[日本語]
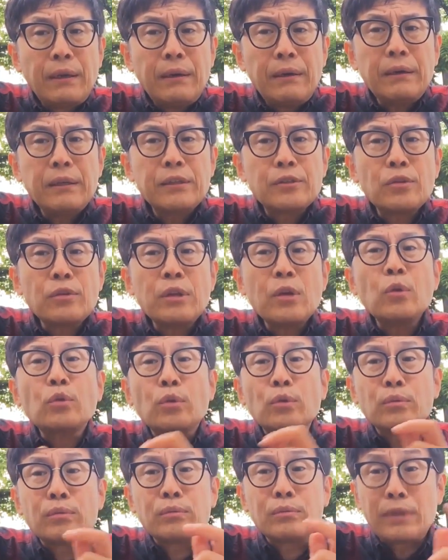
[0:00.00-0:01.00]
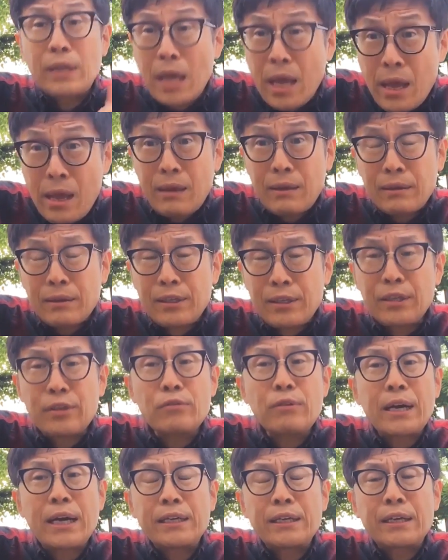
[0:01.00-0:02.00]
まあ、そんなことね、聞
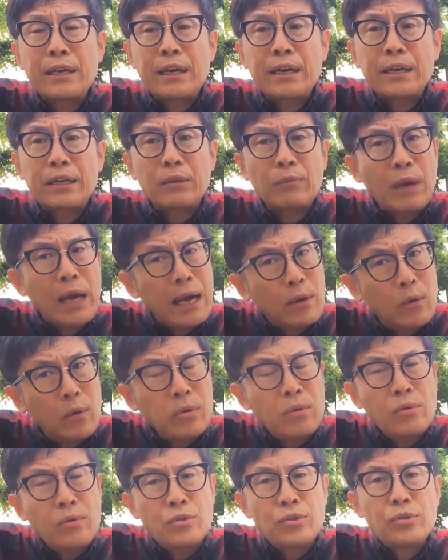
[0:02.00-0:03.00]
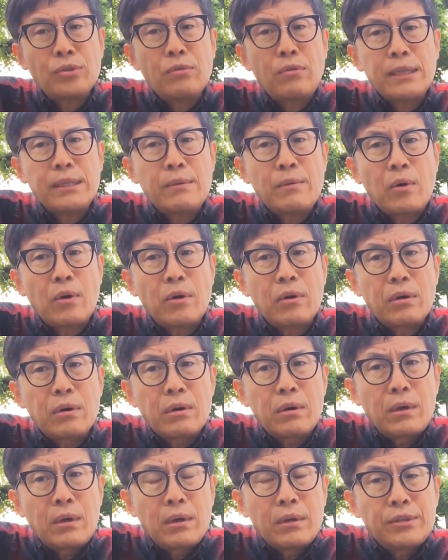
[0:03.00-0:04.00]
くわけにいけないけど、この人はでも
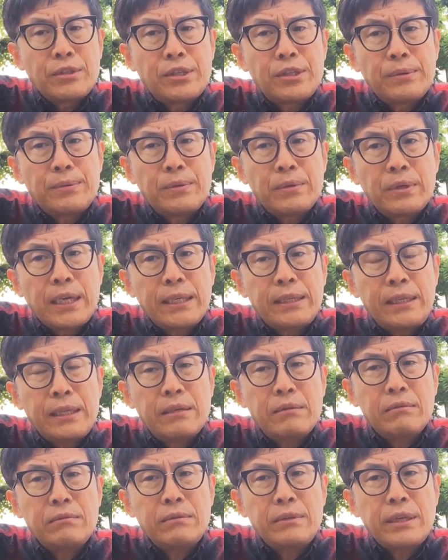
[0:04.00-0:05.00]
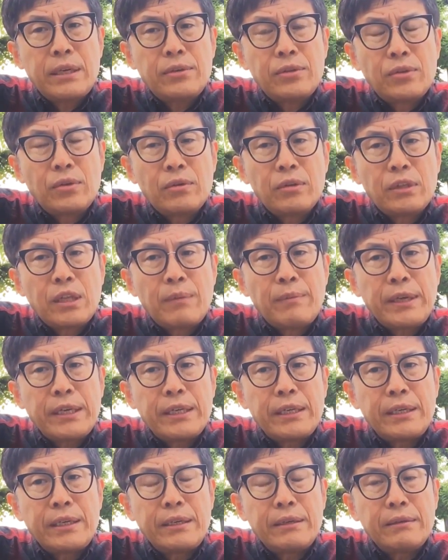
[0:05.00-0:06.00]
自分が憎んでる人のため
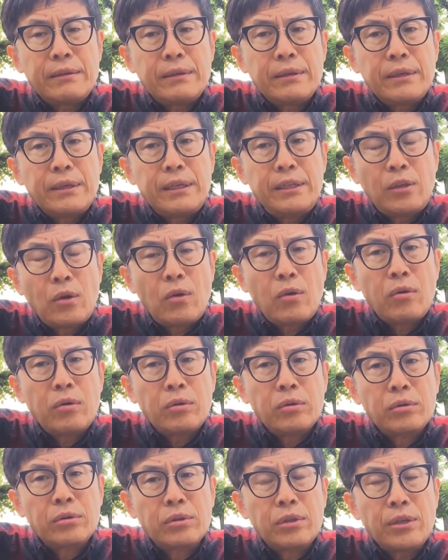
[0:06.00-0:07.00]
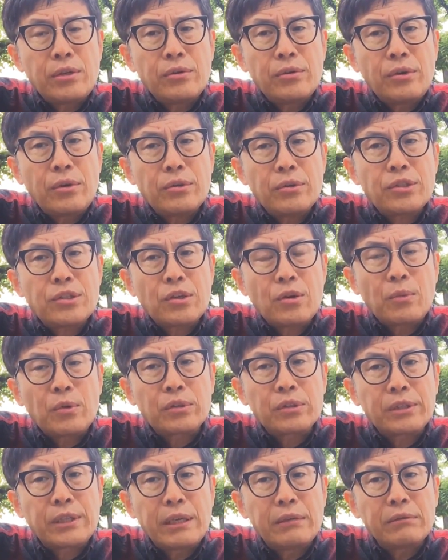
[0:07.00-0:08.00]
に祈ろうっていう余地を
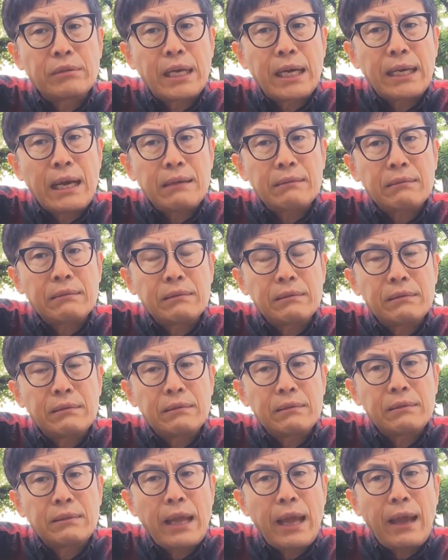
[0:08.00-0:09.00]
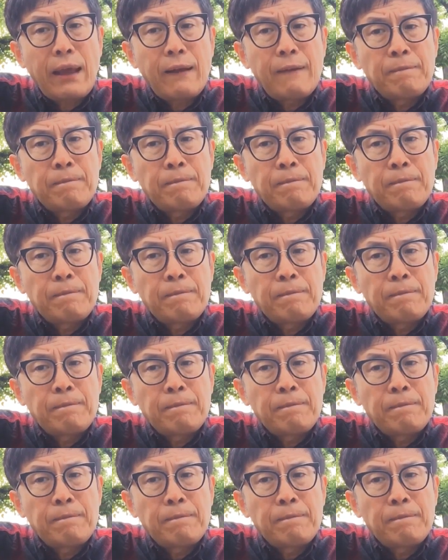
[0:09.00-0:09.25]
持ってるかなって